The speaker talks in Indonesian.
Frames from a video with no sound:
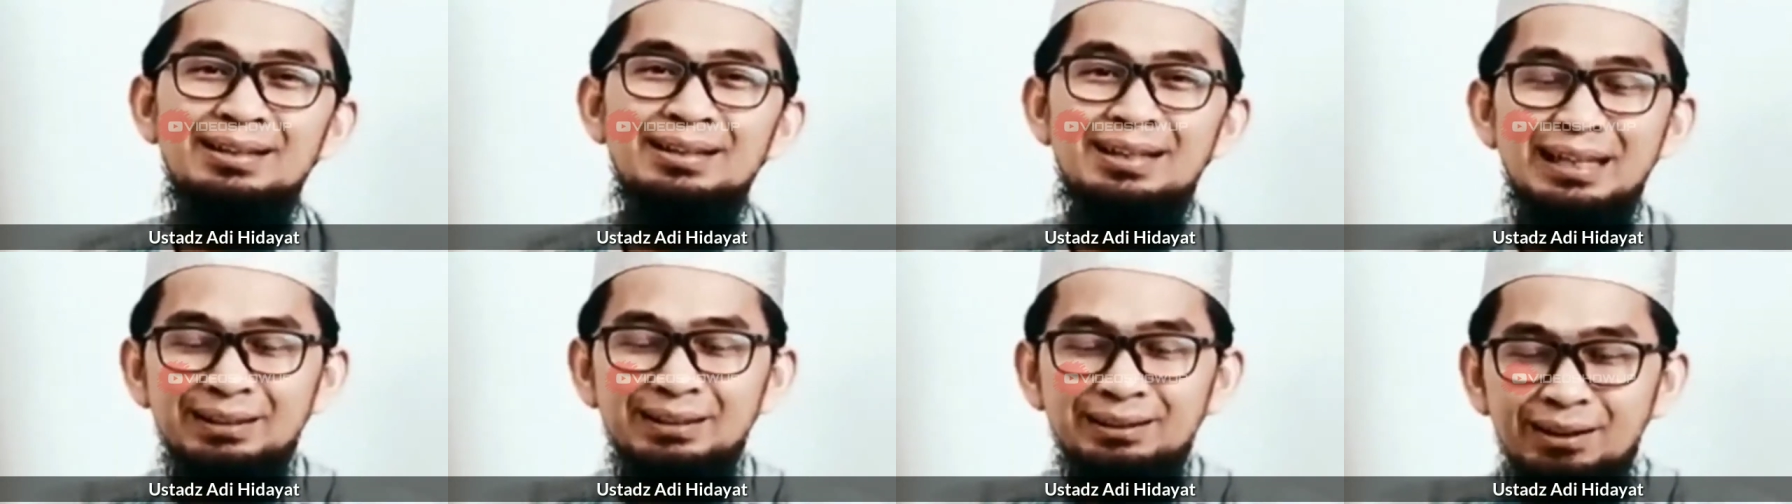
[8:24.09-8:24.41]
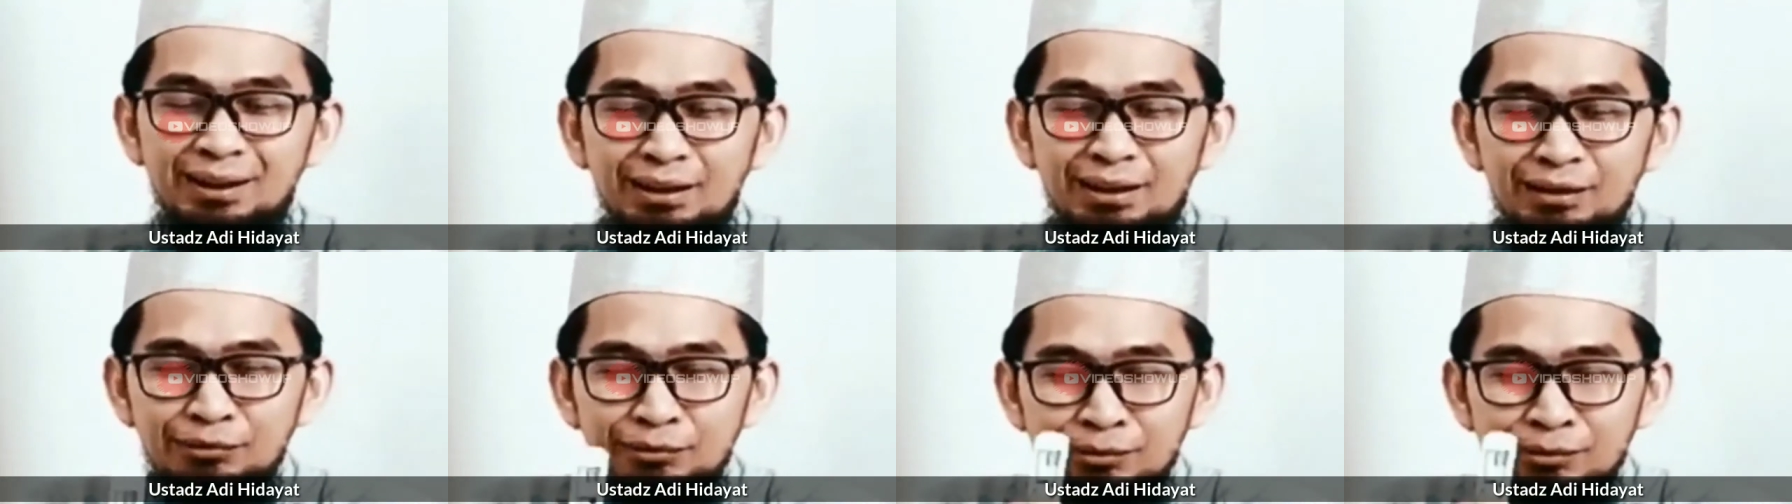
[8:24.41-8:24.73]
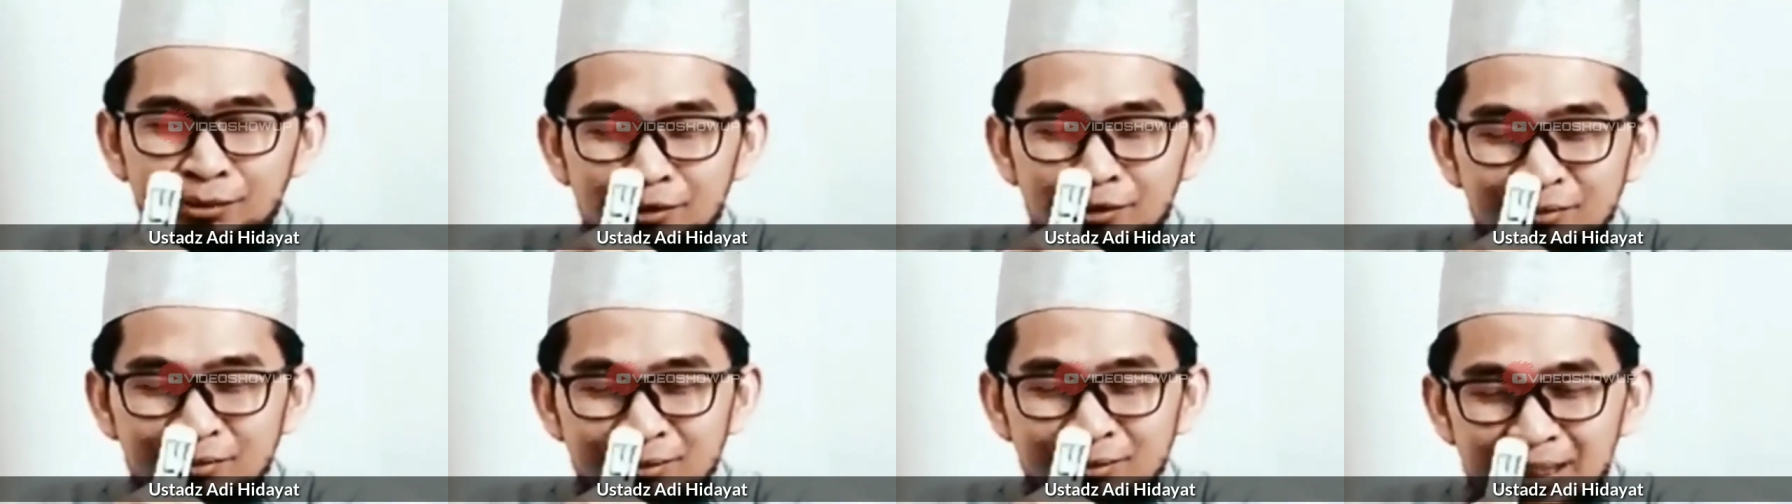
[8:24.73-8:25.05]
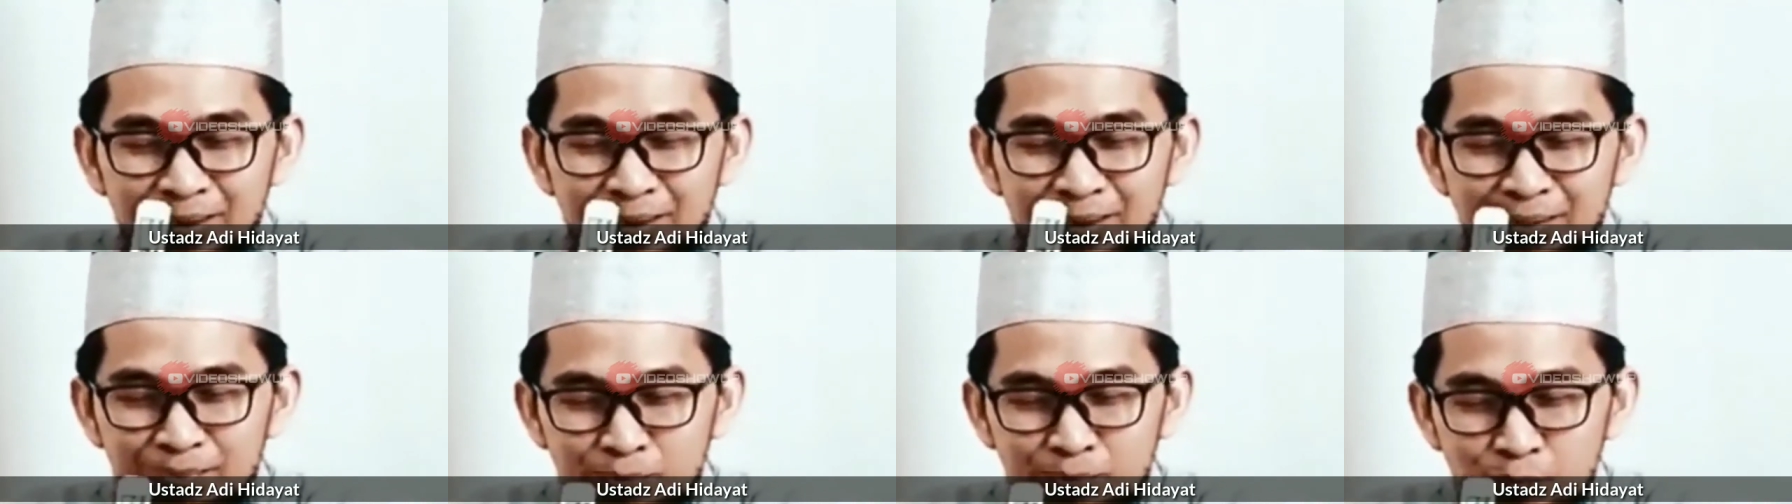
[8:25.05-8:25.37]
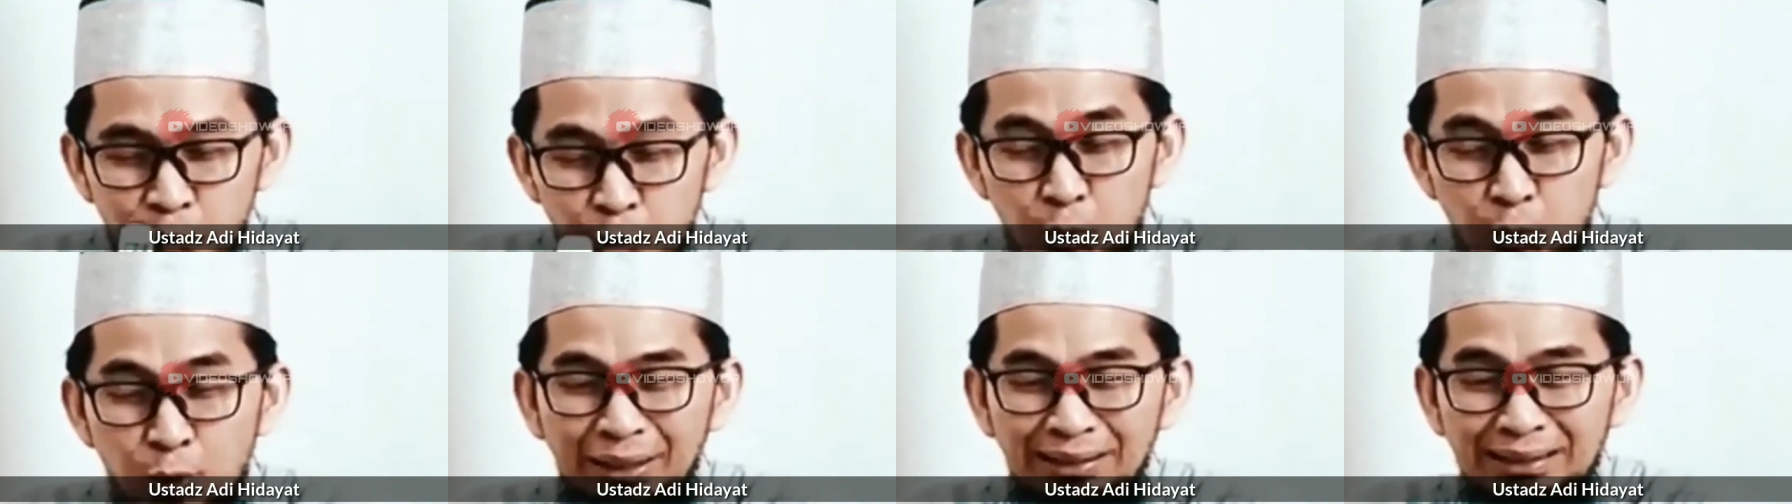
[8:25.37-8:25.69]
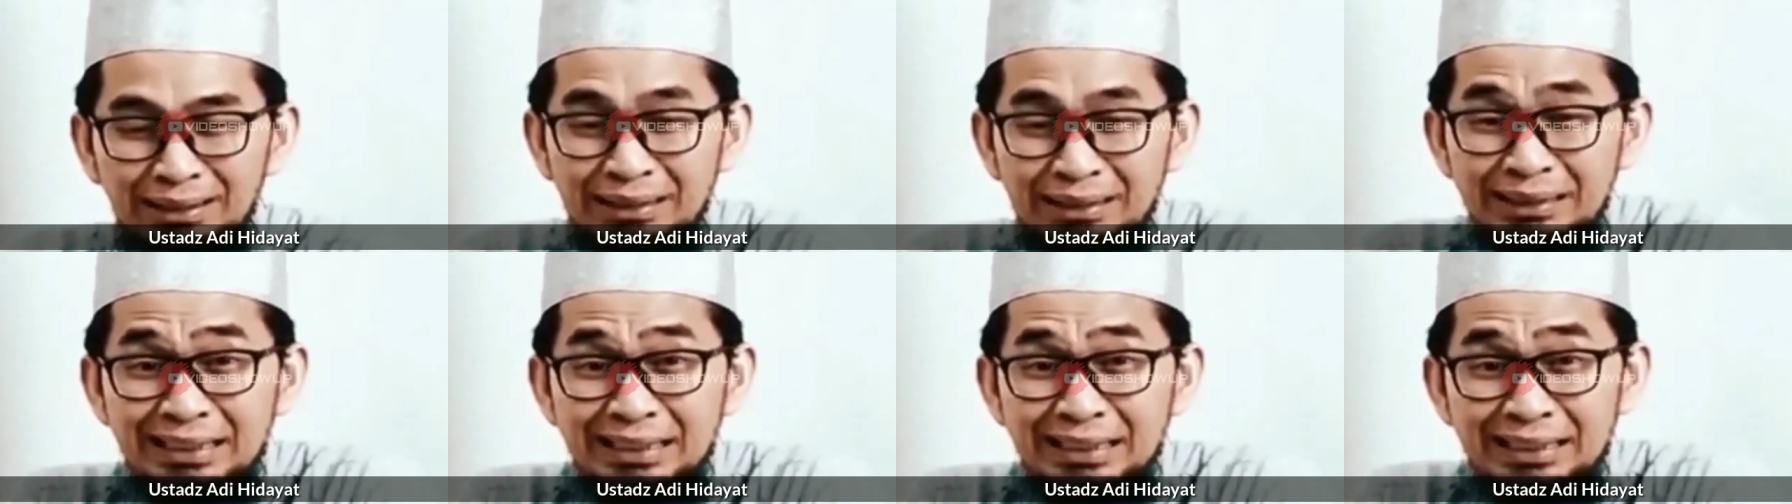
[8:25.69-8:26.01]
Jadi kalau Allah sudah
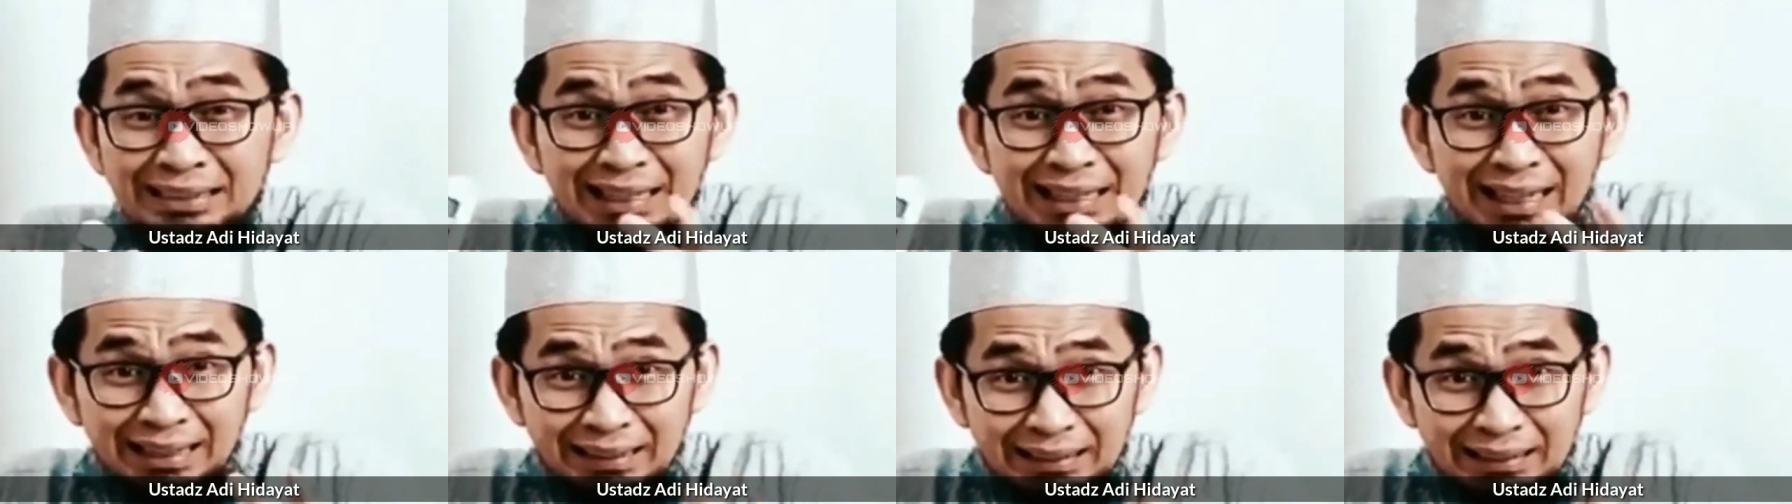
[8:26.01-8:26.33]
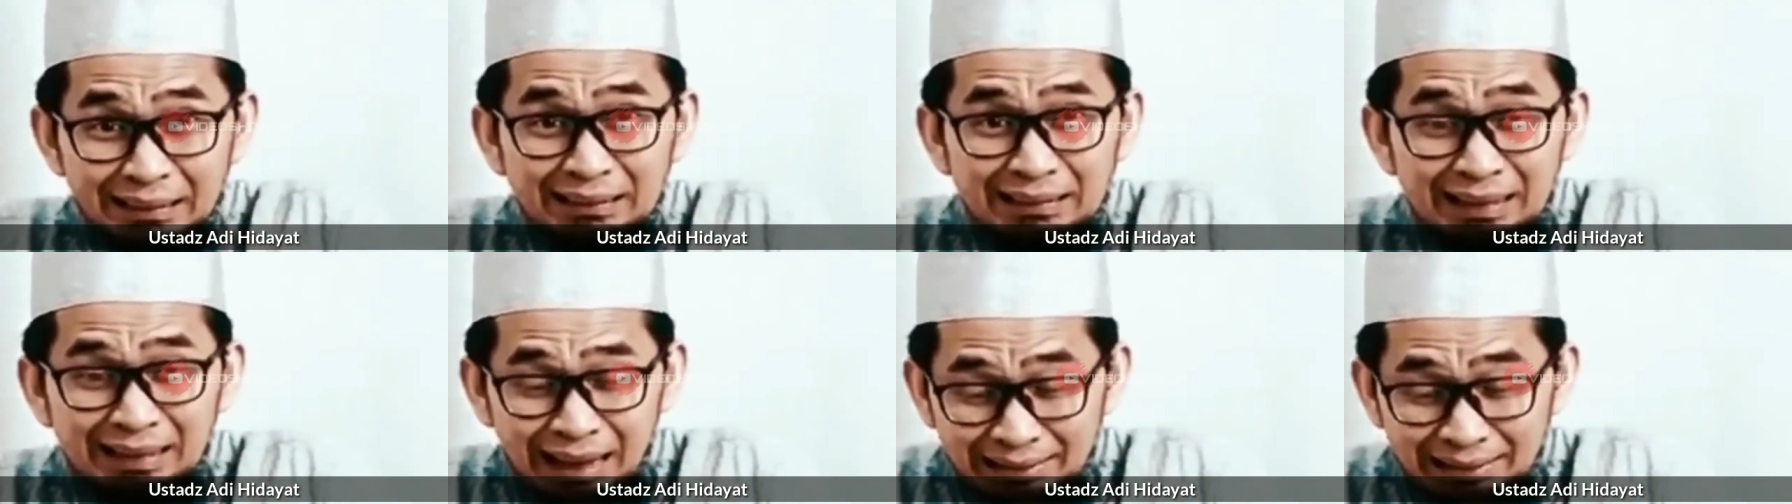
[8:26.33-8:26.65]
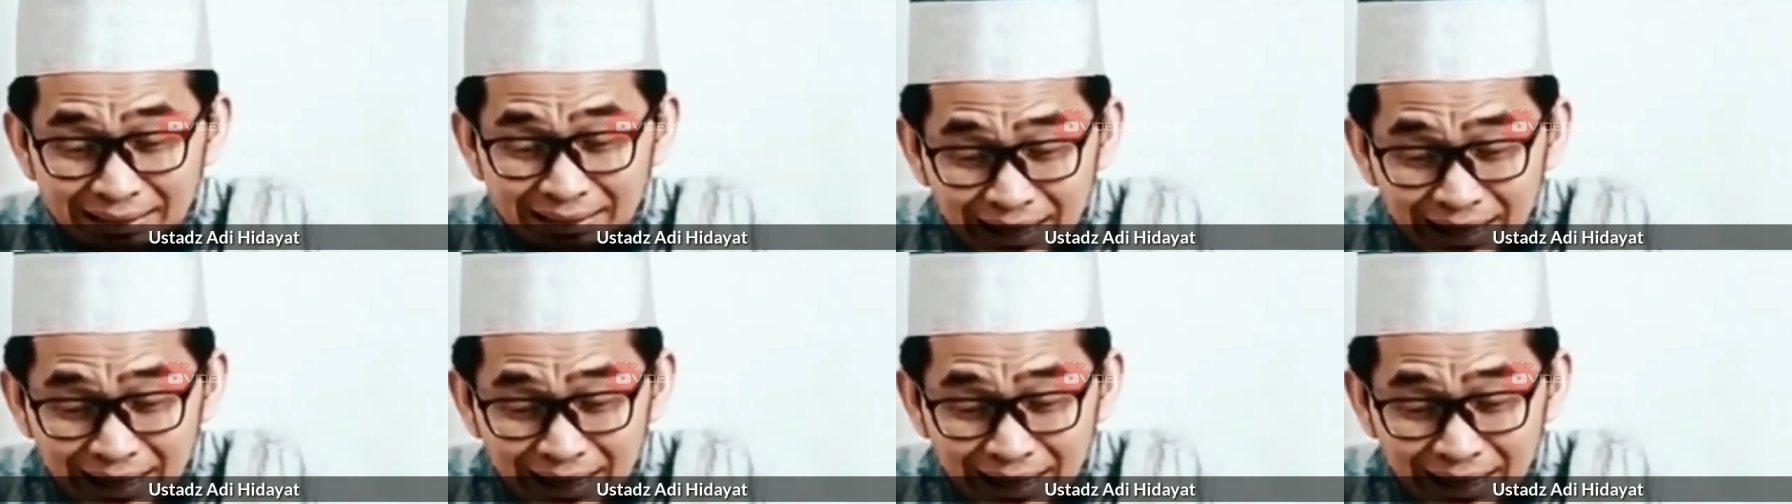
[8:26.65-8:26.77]
buat kita ini